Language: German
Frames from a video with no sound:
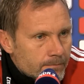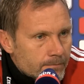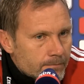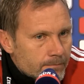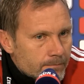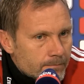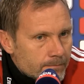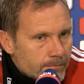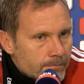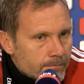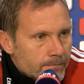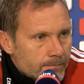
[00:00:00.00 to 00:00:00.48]

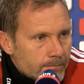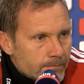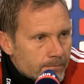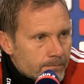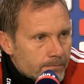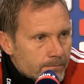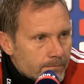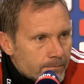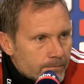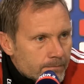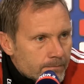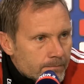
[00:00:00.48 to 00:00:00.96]
hat das
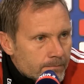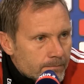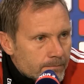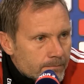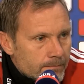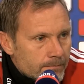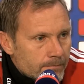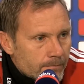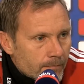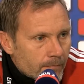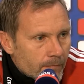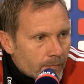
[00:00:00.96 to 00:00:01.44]

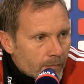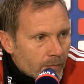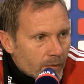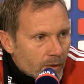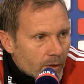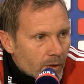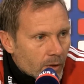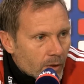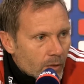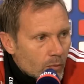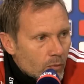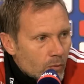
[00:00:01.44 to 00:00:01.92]
irgendwie
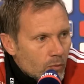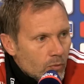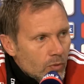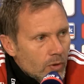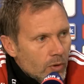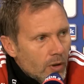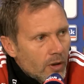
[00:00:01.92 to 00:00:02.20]
Verletzungsgründe?